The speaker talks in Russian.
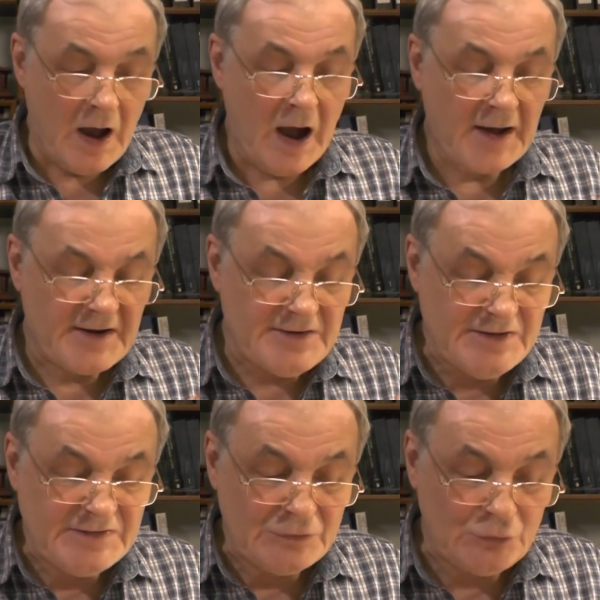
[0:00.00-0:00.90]

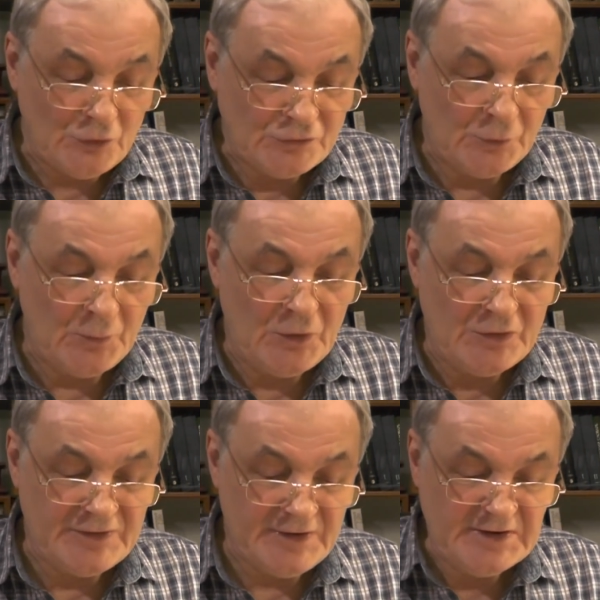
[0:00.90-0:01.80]
Ограничить доступ
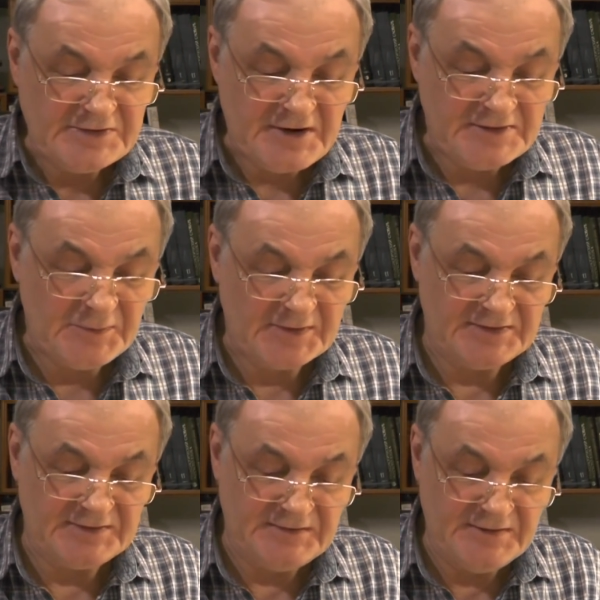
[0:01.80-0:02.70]
людей и
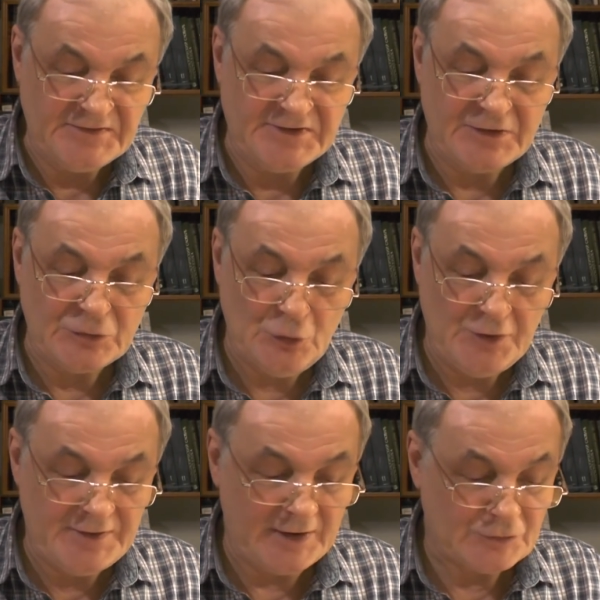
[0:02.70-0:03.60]
транспортных средств на
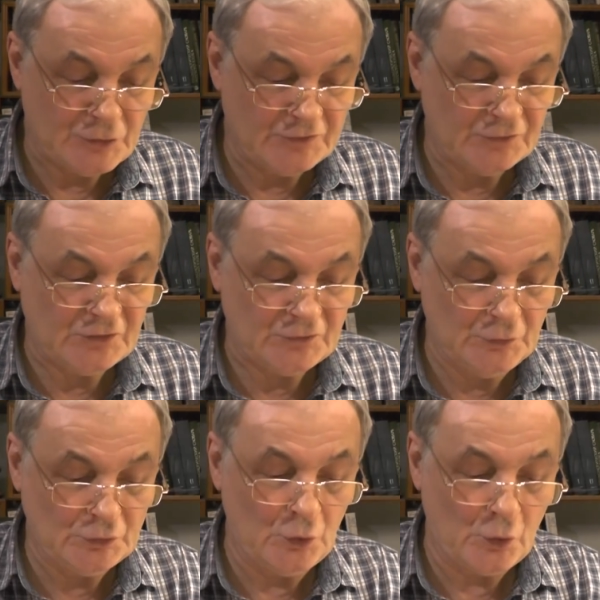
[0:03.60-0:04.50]
территории, на которой
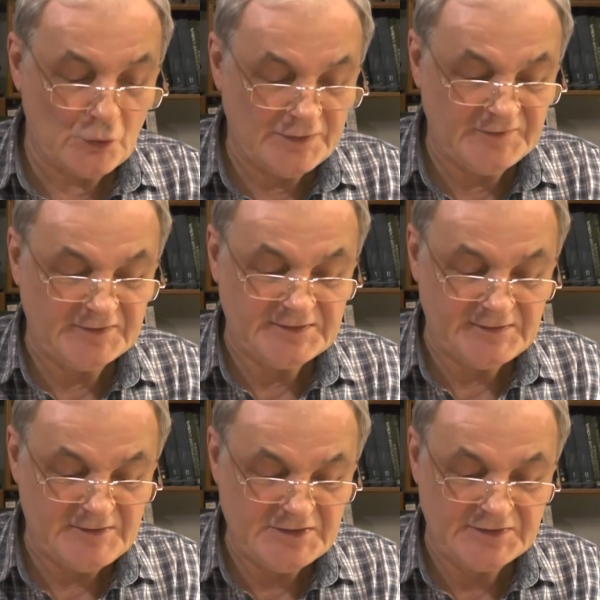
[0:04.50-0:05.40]
существует угроза
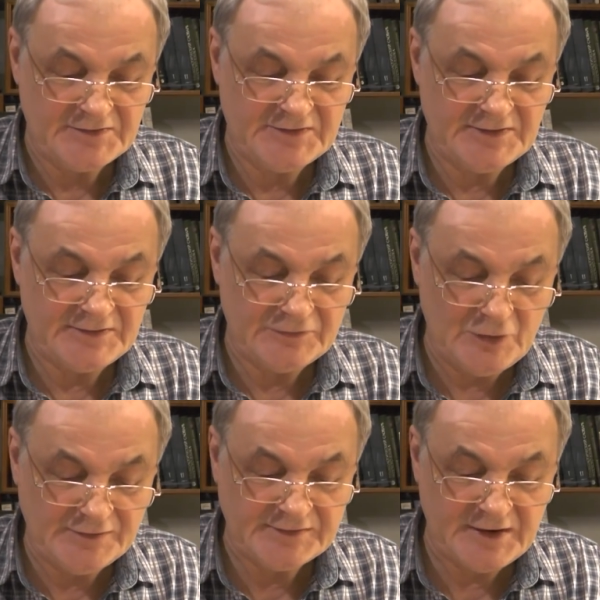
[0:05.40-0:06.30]
возникновения чрезвычайной
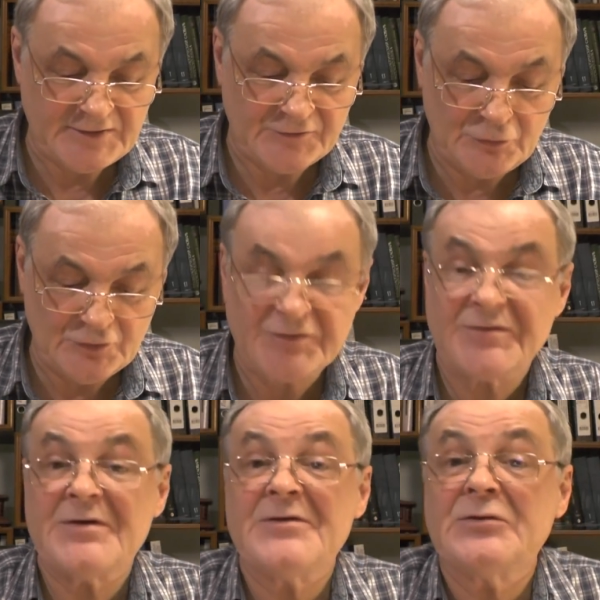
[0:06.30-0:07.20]
ситуации, а также в зону
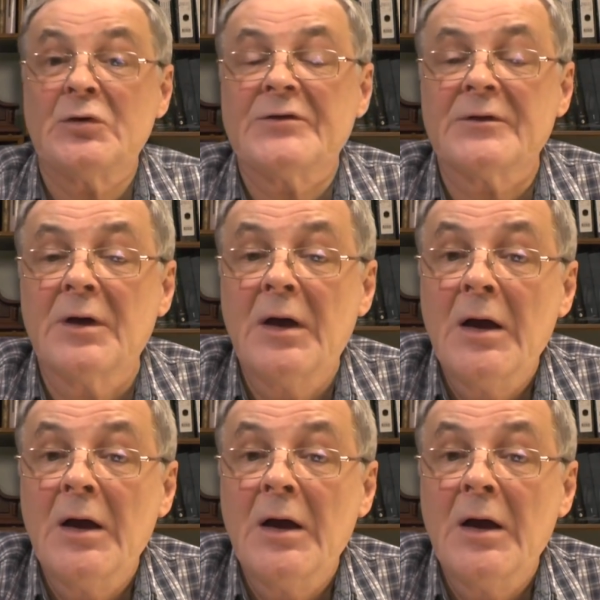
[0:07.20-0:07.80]
чрезвычайной ситуации.